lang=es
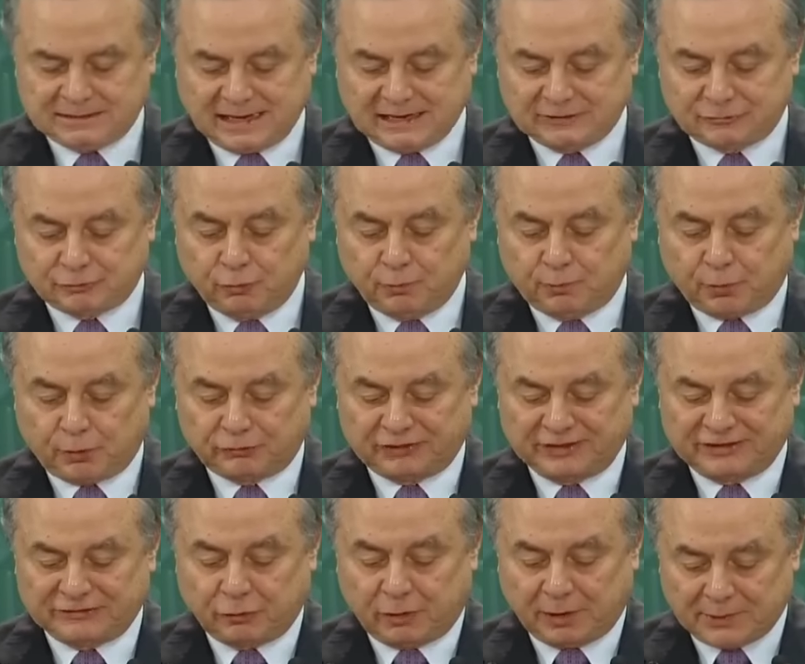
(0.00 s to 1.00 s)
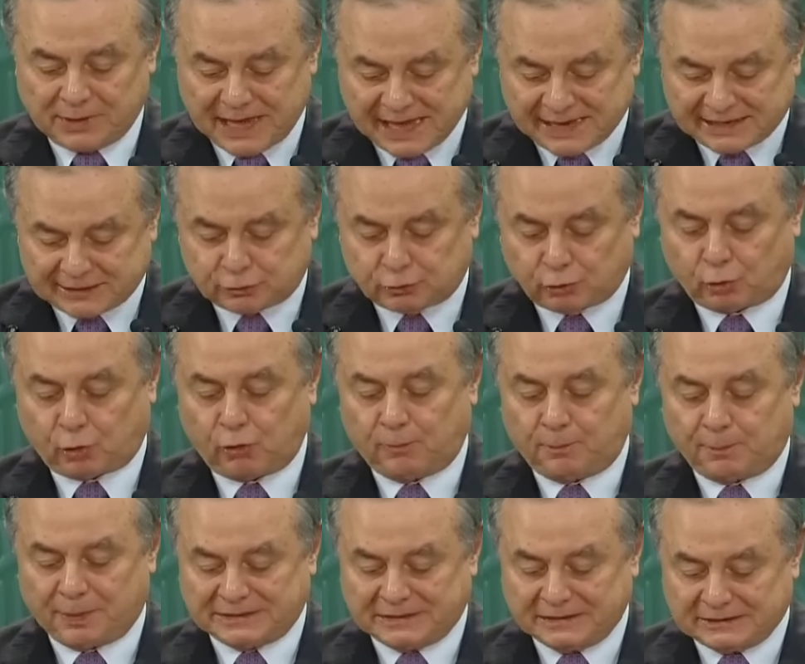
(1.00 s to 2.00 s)
Tras un proceso abierto,
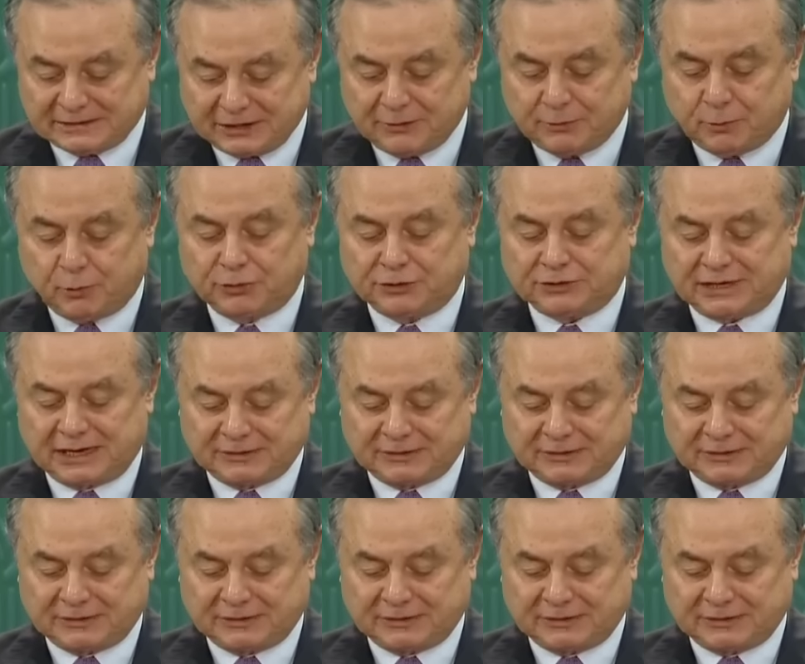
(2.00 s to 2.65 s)
competitivo y